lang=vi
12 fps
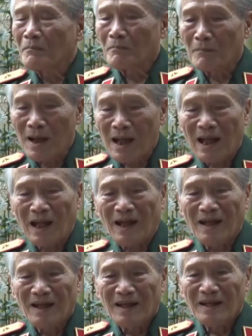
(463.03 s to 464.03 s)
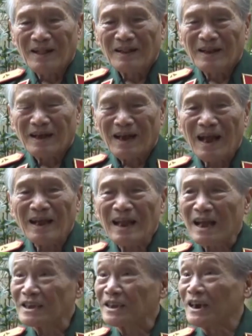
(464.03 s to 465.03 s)
mà các
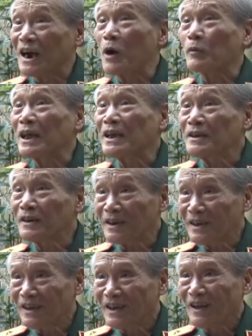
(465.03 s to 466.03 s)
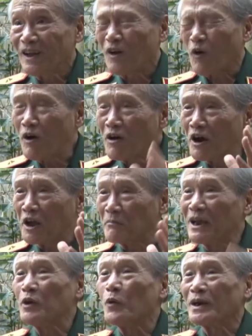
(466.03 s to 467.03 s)
nhà sử học thế giới có người
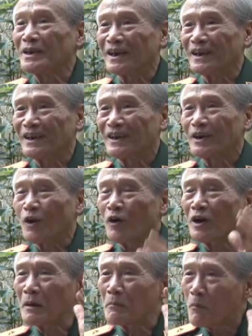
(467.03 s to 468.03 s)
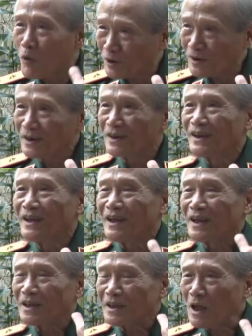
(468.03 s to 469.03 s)
bình luận rằng đó là một
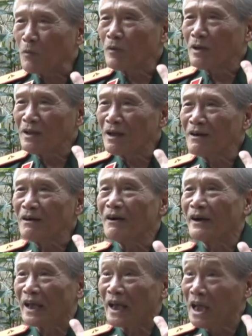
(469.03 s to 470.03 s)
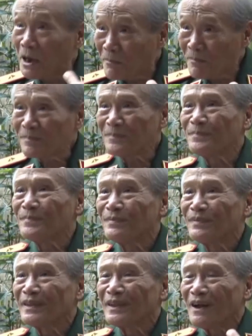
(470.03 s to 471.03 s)
trong những người hiếm
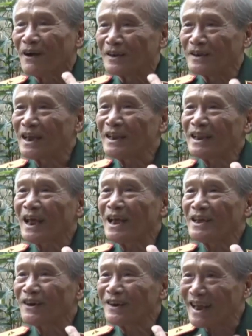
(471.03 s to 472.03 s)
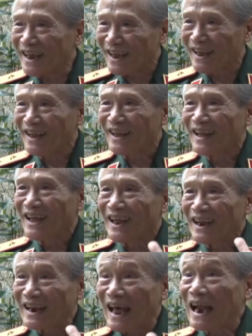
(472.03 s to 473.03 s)
ở trên thế giới này
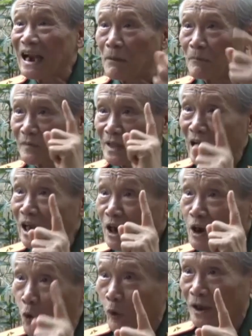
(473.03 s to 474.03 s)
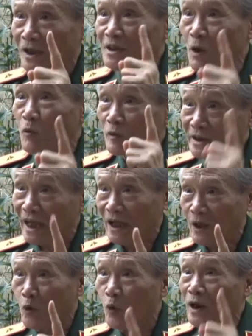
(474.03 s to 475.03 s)
đã làm thay đổi dòng
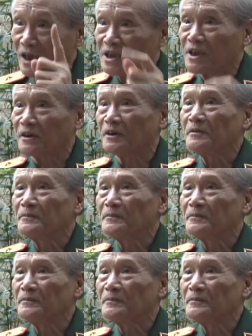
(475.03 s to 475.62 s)
chảy của lịch sử.